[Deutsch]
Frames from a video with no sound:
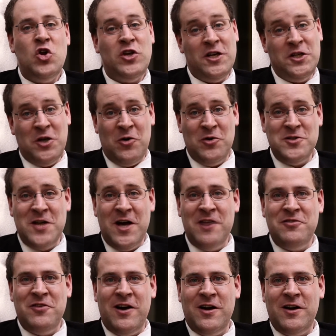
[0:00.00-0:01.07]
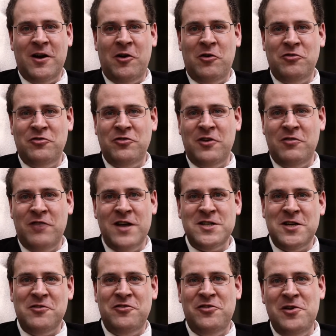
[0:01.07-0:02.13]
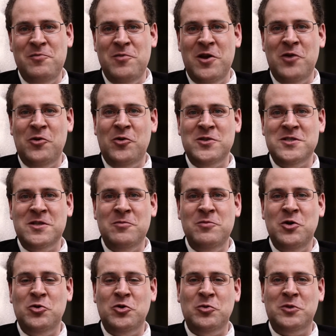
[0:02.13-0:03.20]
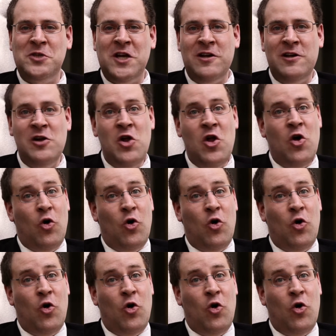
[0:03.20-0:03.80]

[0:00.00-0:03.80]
dann schauen Sie einfach auf äh, weitere Filme in unserem YouTube-Channel